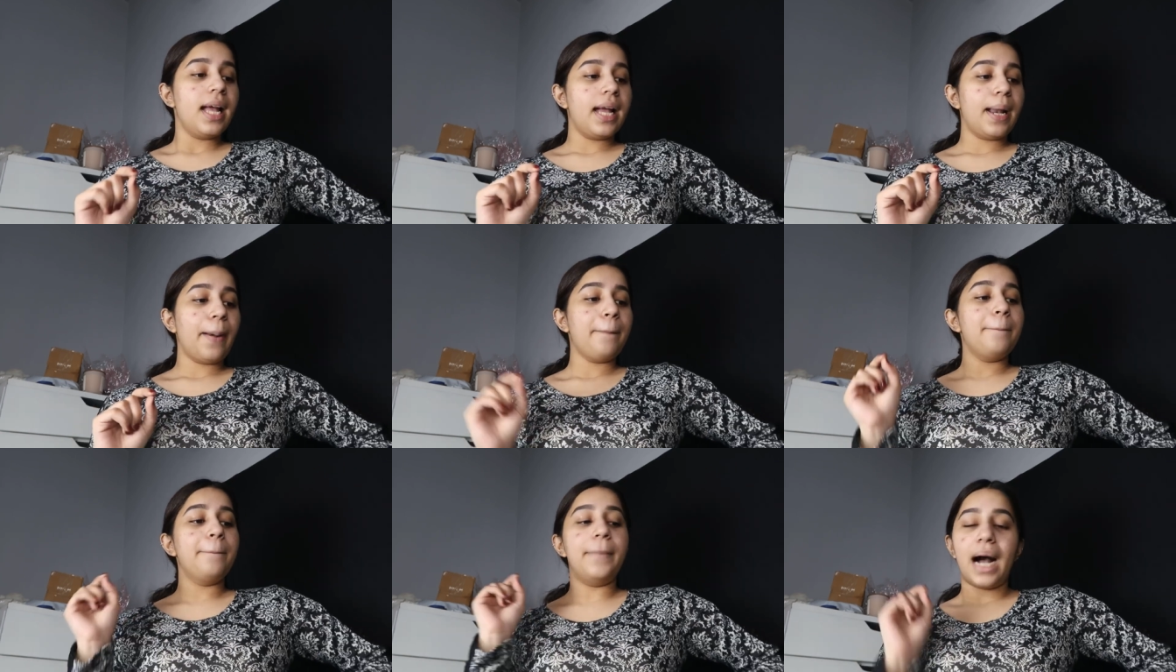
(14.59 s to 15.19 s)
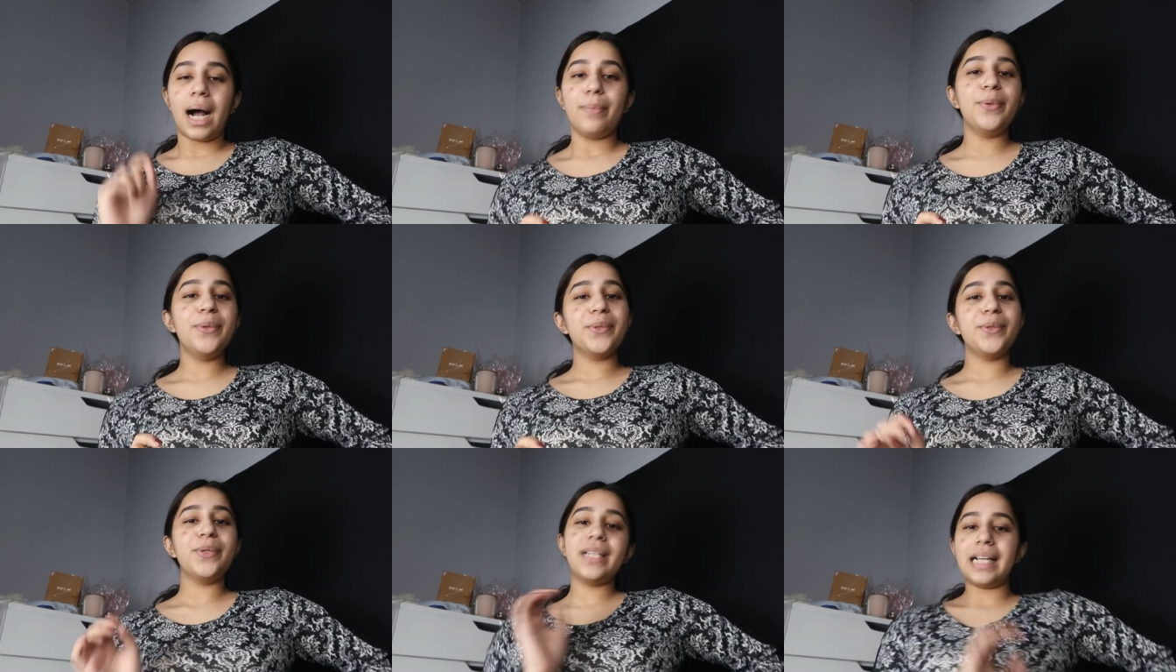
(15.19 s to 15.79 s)
एंड बाबू
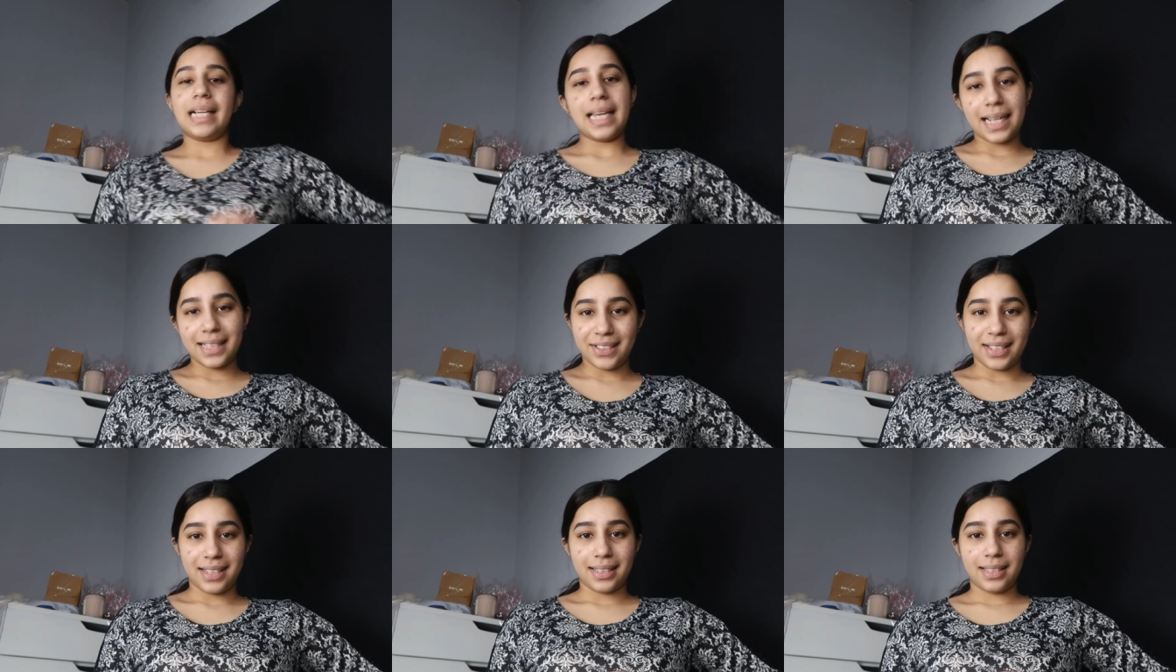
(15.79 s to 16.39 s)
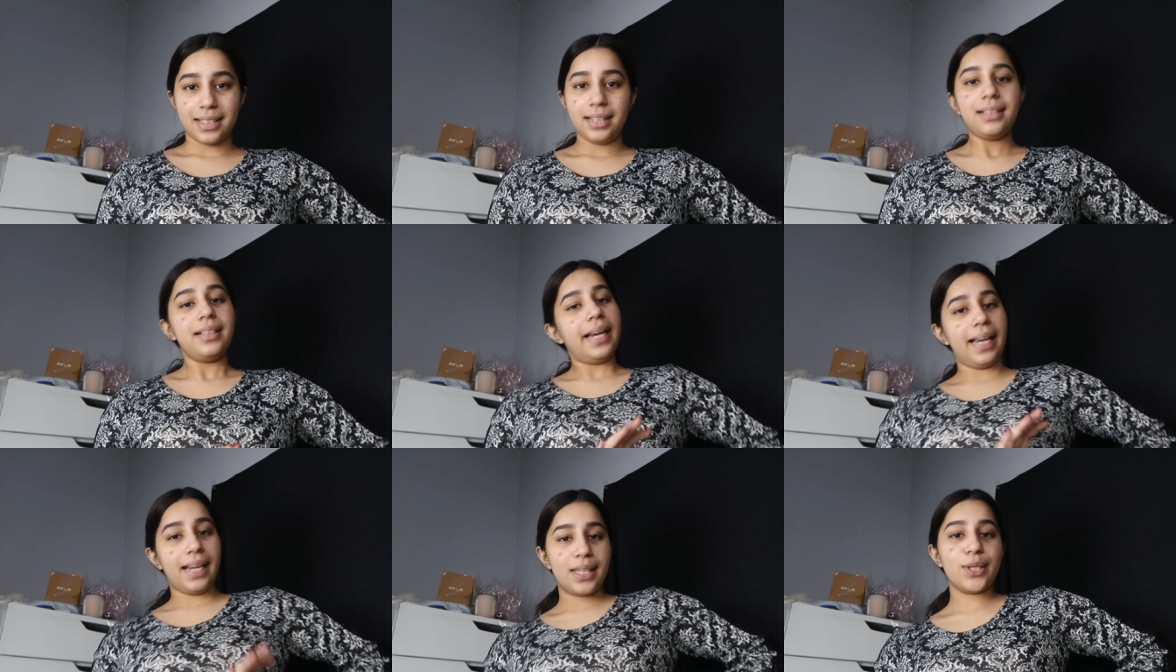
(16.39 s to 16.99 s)
को कल आ जाना था
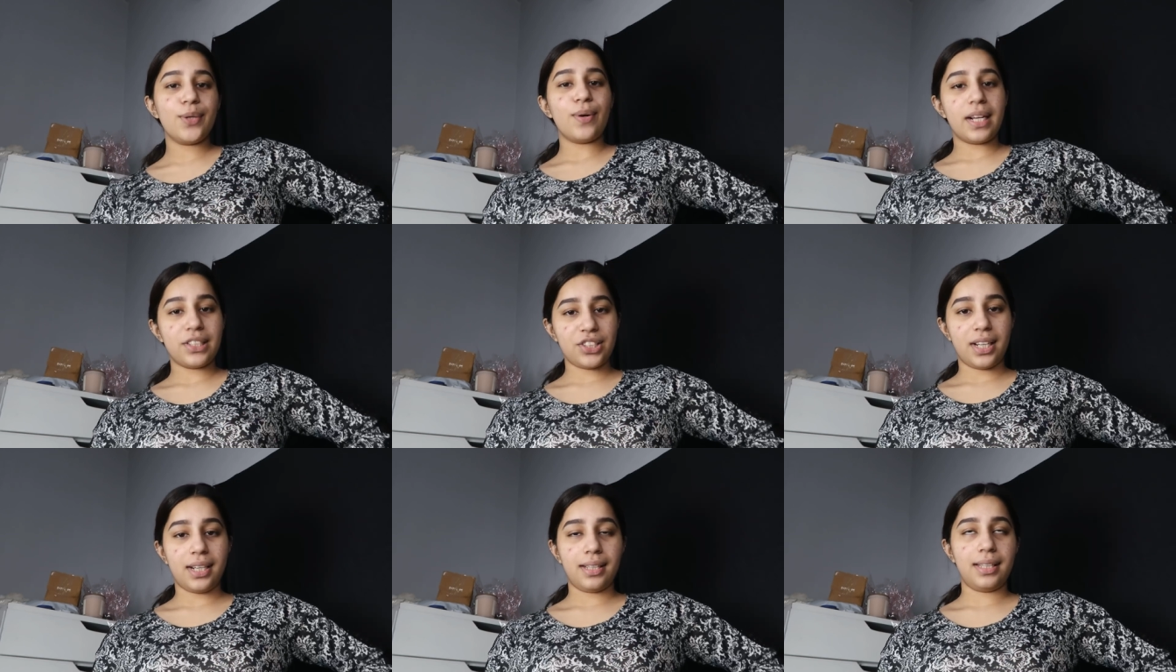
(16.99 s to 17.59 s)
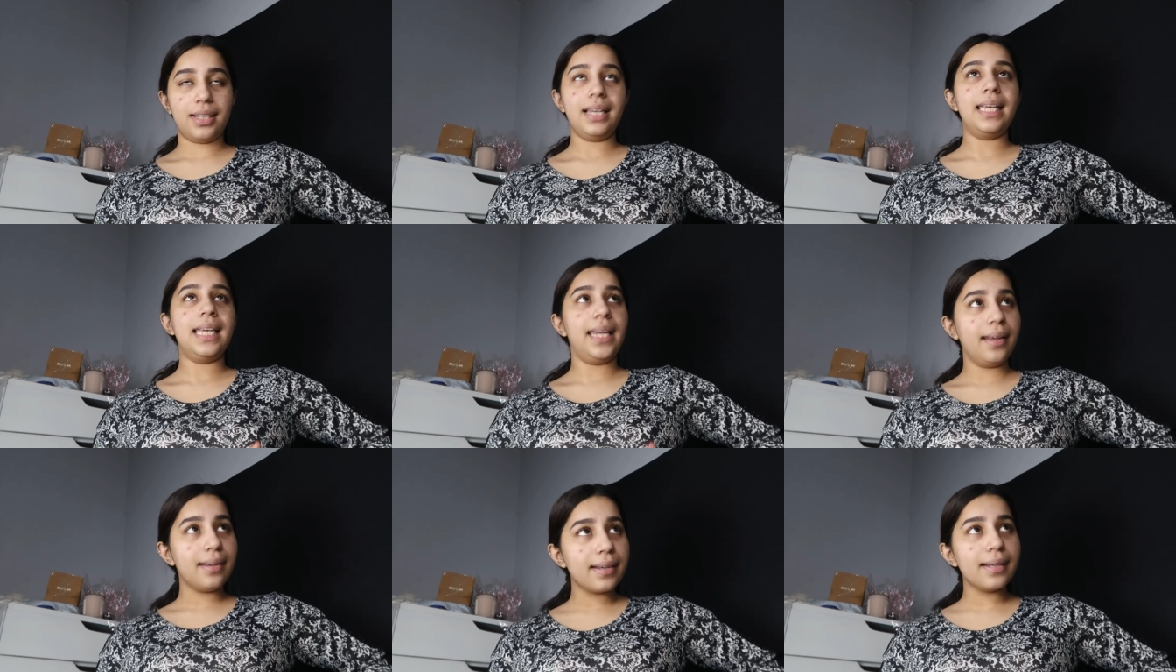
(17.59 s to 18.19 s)
एट्थ को आ जाना था
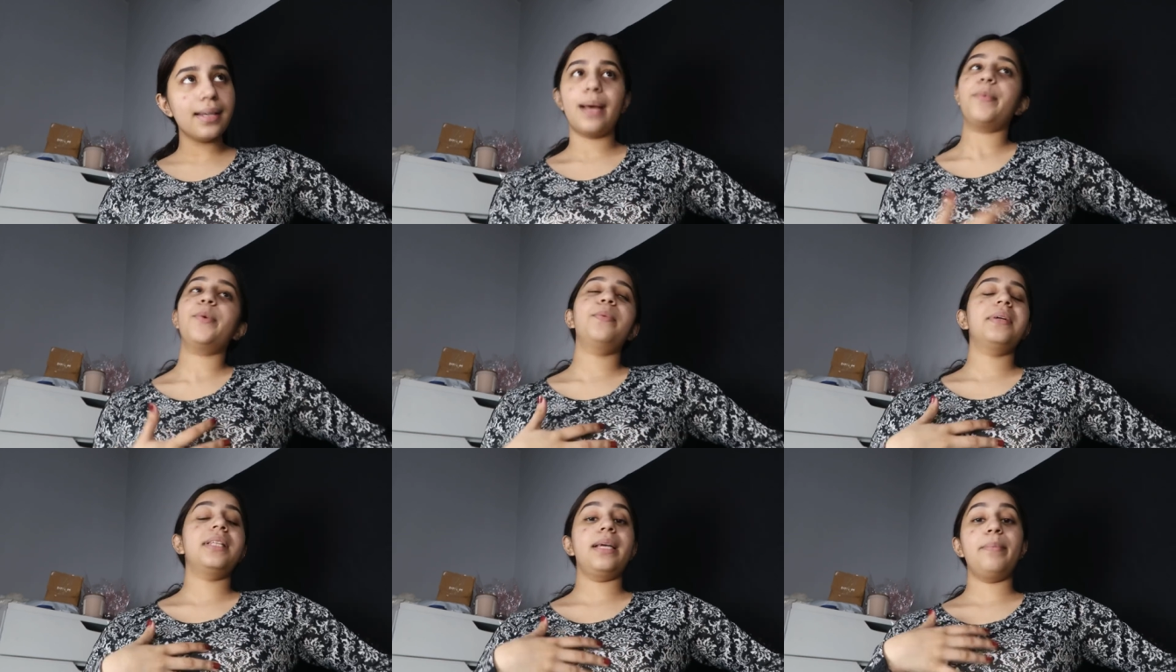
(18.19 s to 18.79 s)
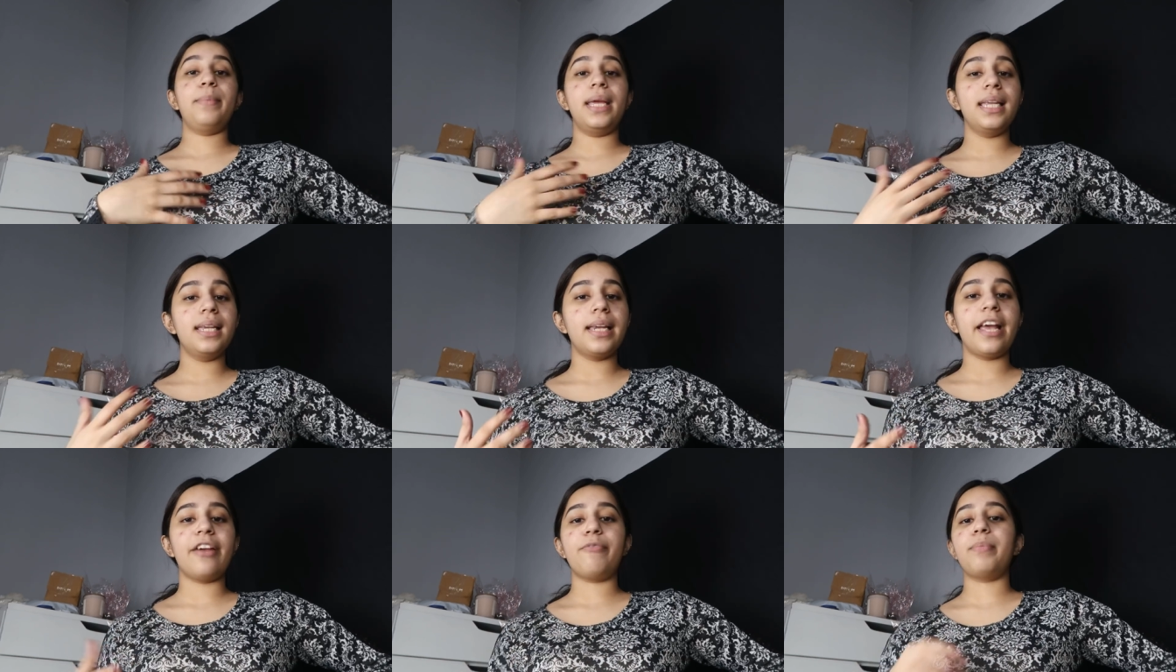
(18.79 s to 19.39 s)
लेकिन आपको पता है मेरी
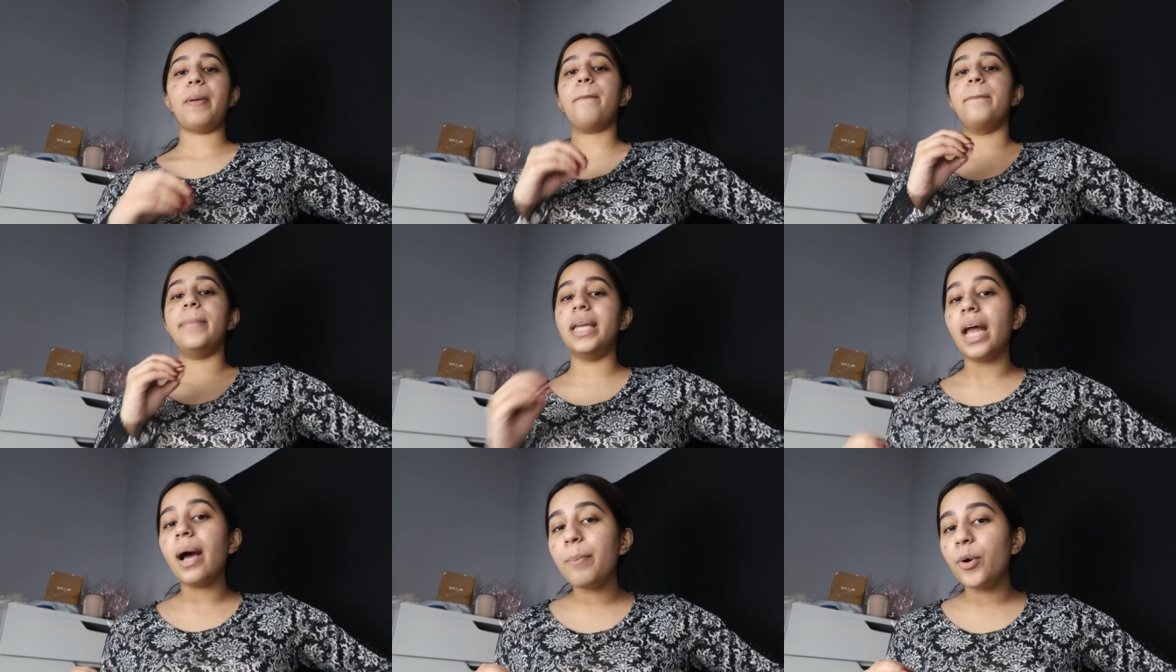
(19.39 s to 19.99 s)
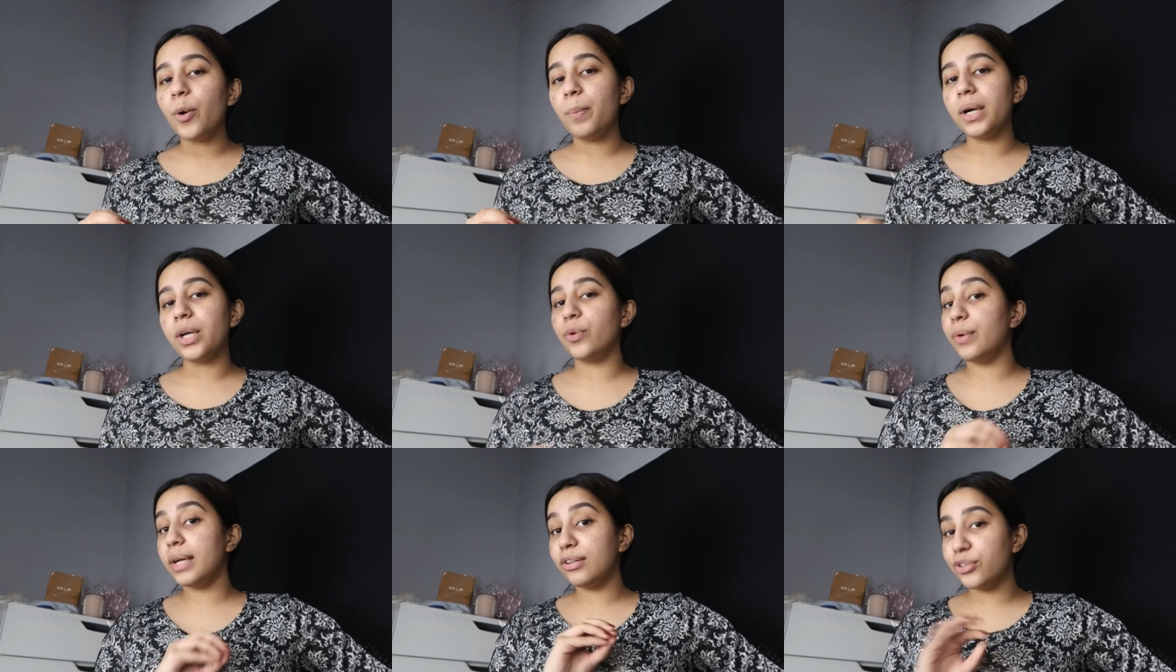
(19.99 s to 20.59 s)
लाइफ में बिना पोपट
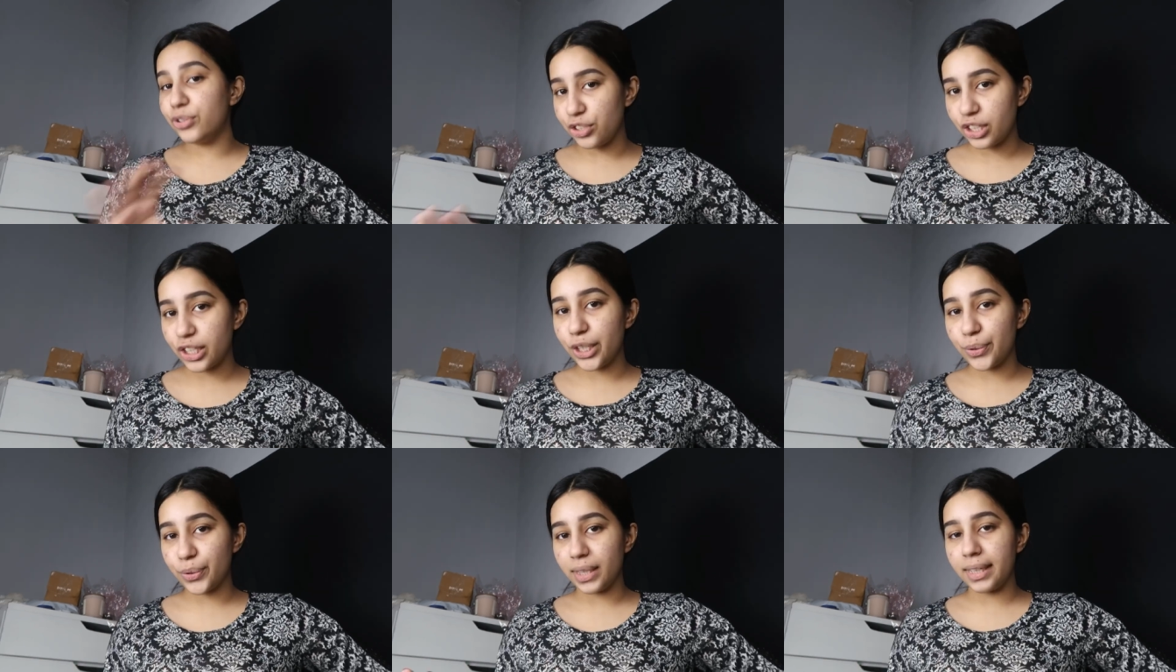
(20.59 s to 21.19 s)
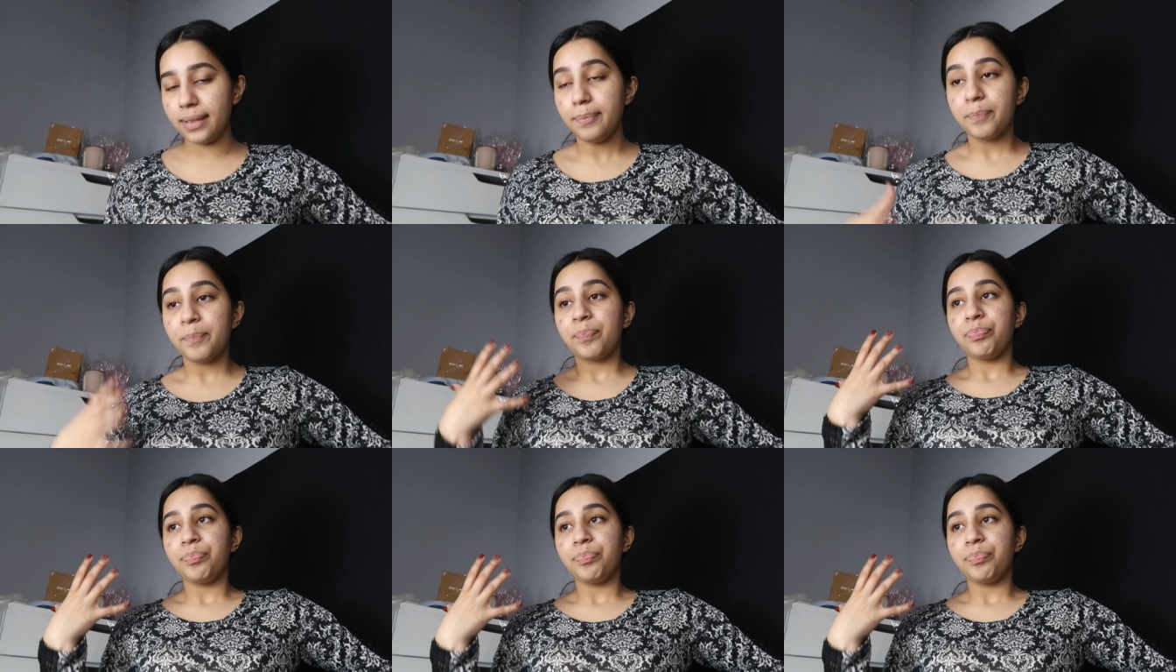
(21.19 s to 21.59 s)
हुए कुछ नहीं होता है